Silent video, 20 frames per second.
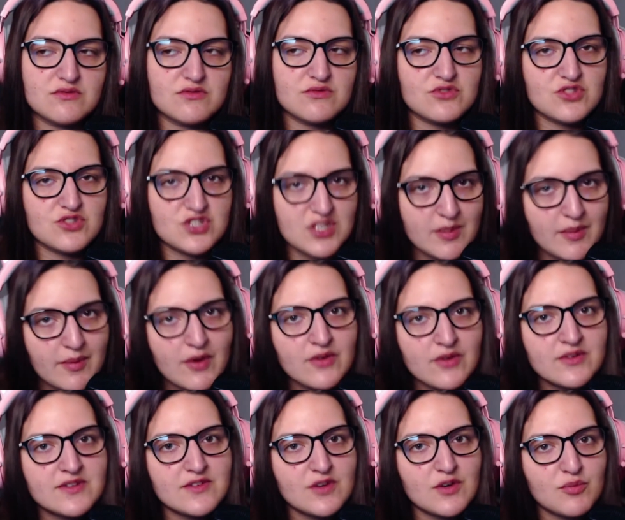j'aimerais en
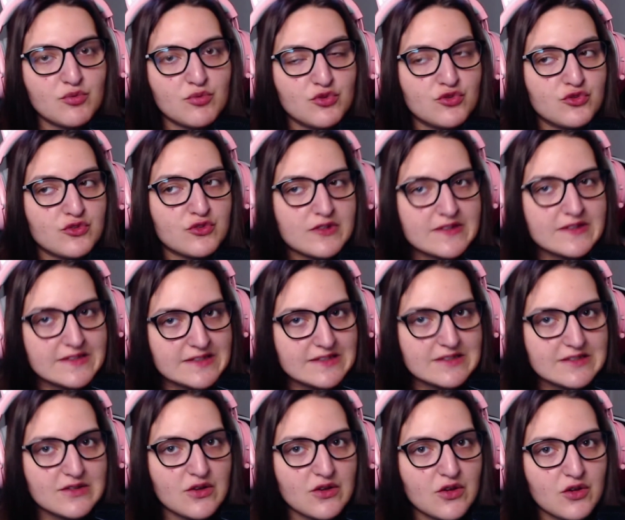savoir plus sur
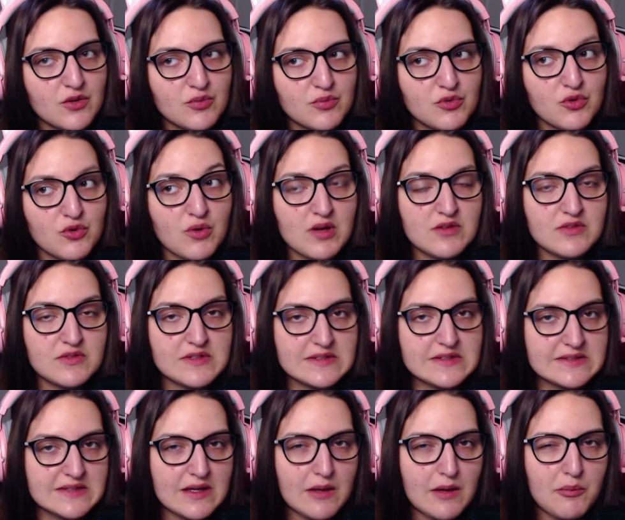Sister, pourquoi elle fait
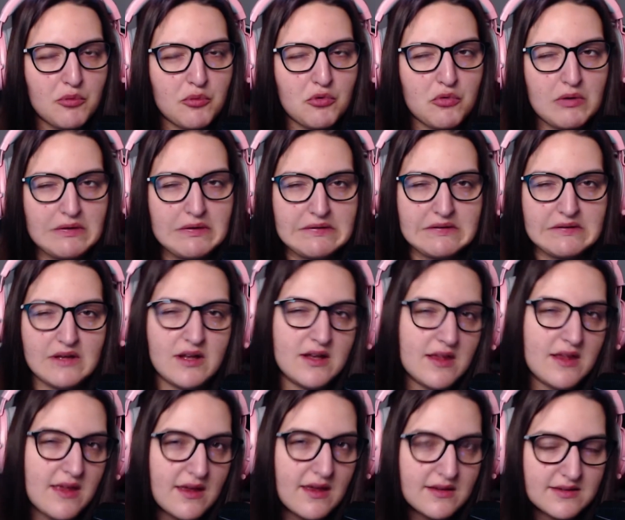ça, pourquoi ça
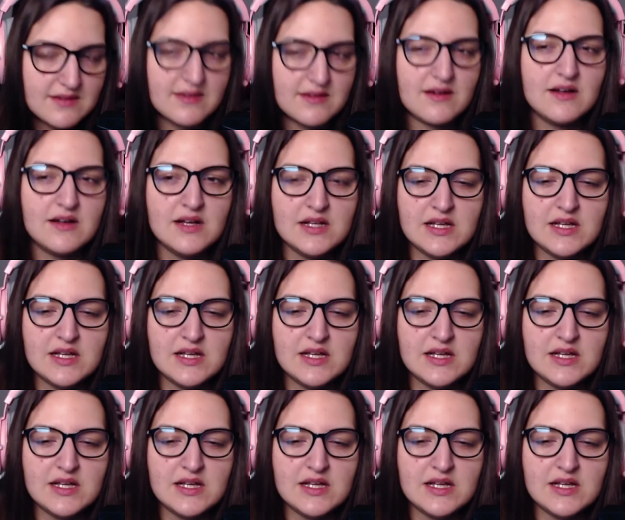lié à ça,